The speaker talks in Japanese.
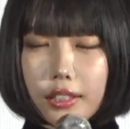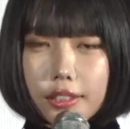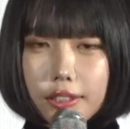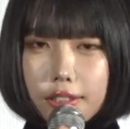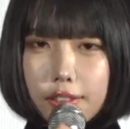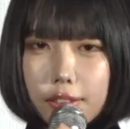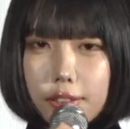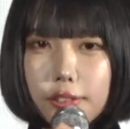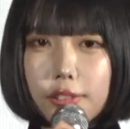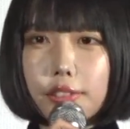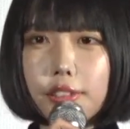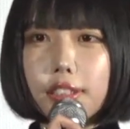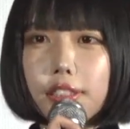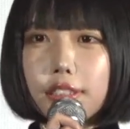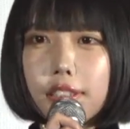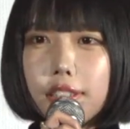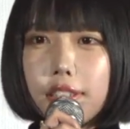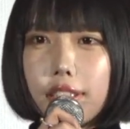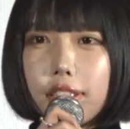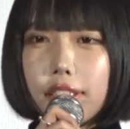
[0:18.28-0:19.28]
そうで
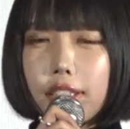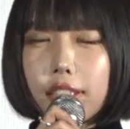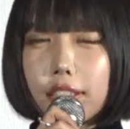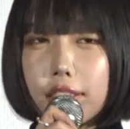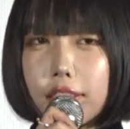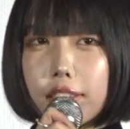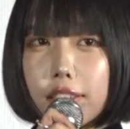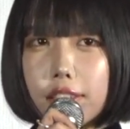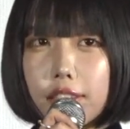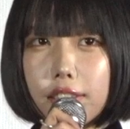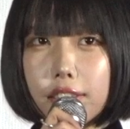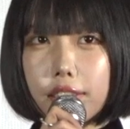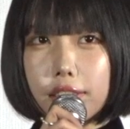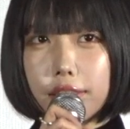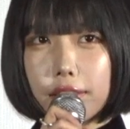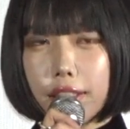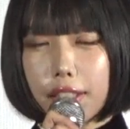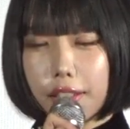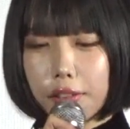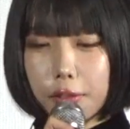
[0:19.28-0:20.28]
すね、脚本読
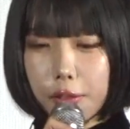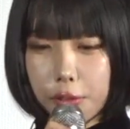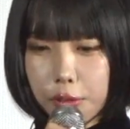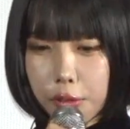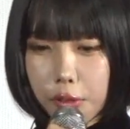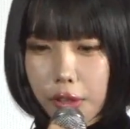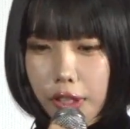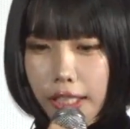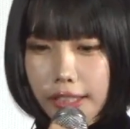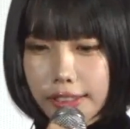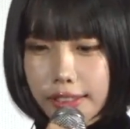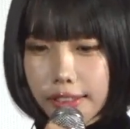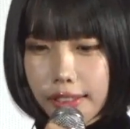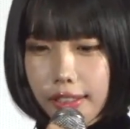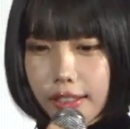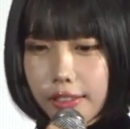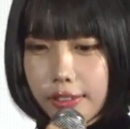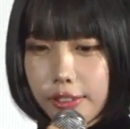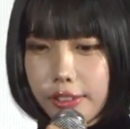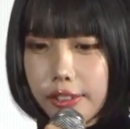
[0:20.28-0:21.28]
んでこの
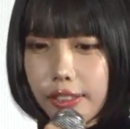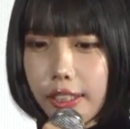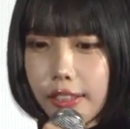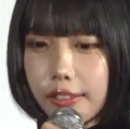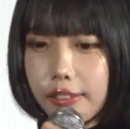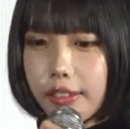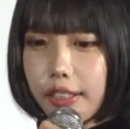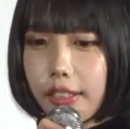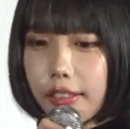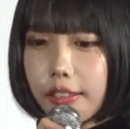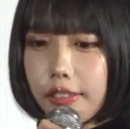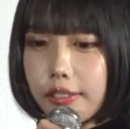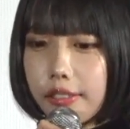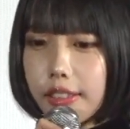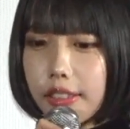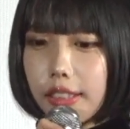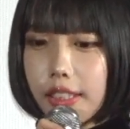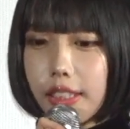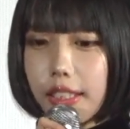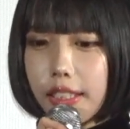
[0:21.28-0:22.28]
アスカという役をやってほ
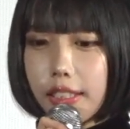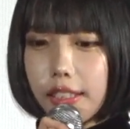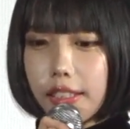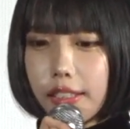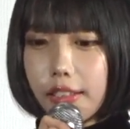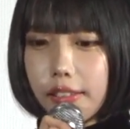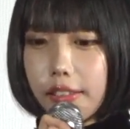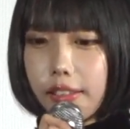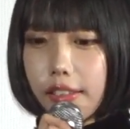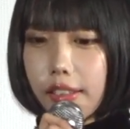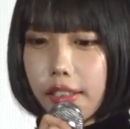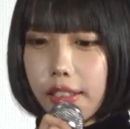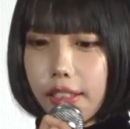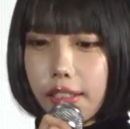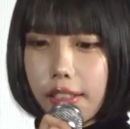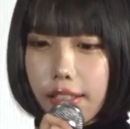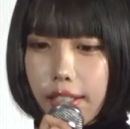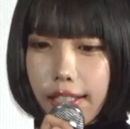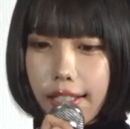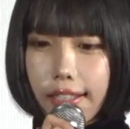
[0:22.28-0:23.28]
しいって言わ
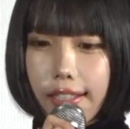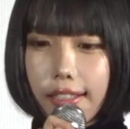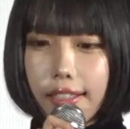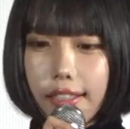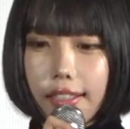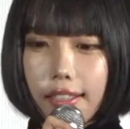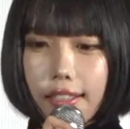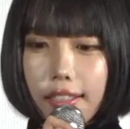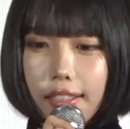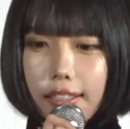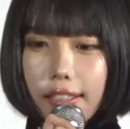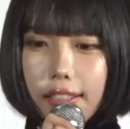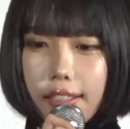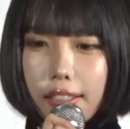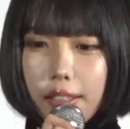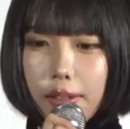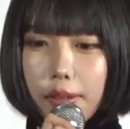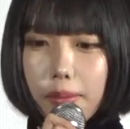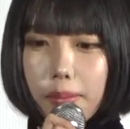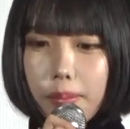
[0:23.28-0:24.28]
れて、
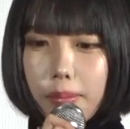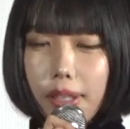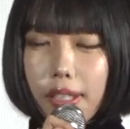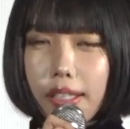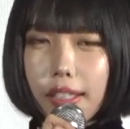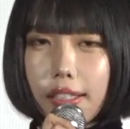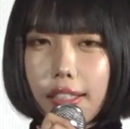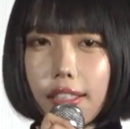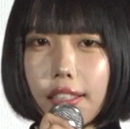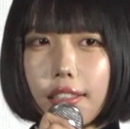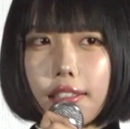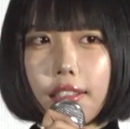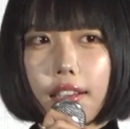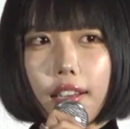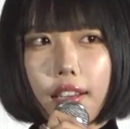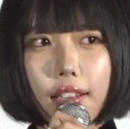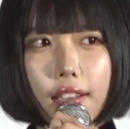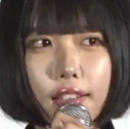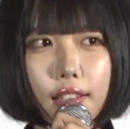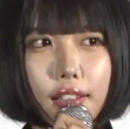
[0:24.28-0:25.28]
まあなん
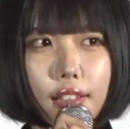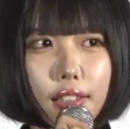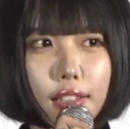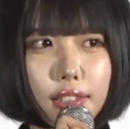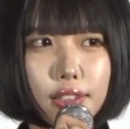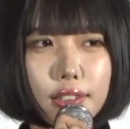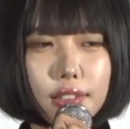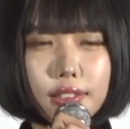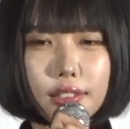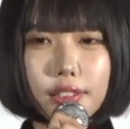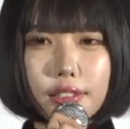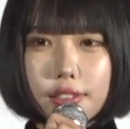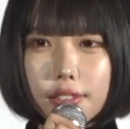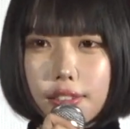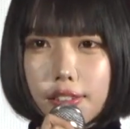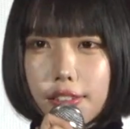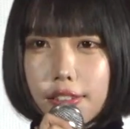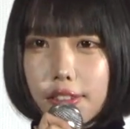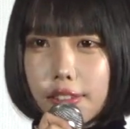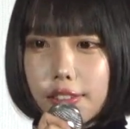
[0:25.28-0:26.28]
かすご
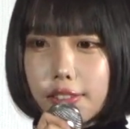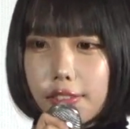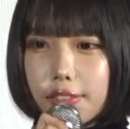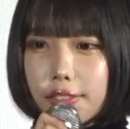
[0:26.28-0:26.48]
く